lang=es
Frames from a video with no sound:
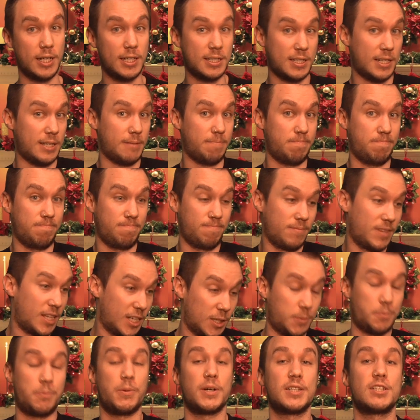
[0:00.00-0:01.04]
3, que
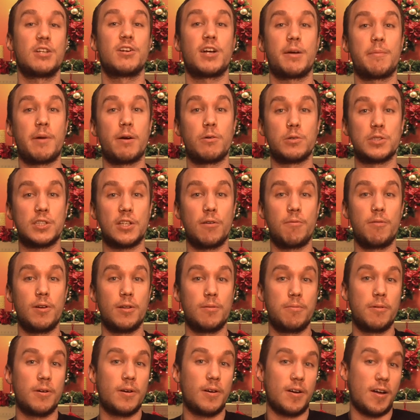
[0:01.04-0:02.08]
después de lo que me ha gustado
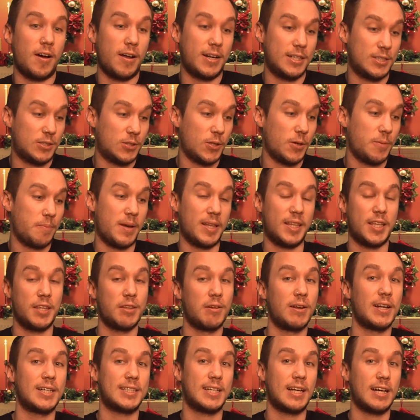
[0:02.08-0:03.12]
Bloodborne, ahora estoy metido
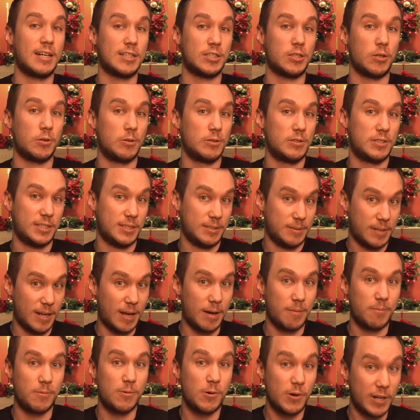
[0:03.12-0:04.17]
en la saga Souls
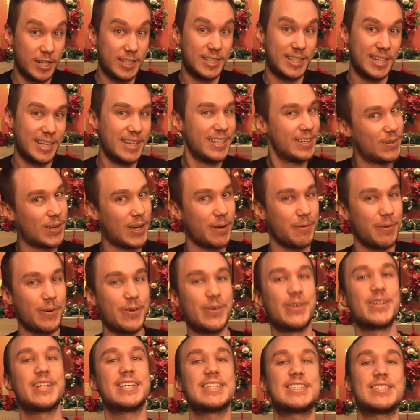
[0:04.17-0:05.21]
a muerte, y nunca
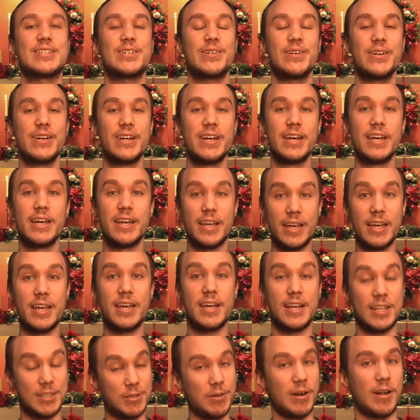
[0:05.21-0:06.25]
mejor dicho,
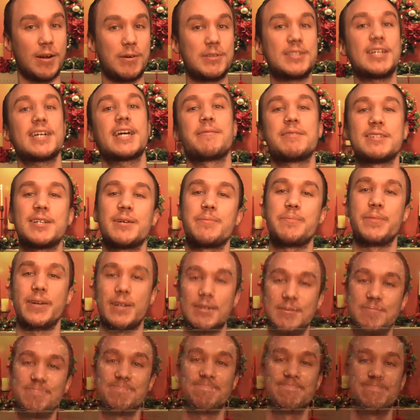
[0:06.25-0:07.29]
y es unas cosas que más espero.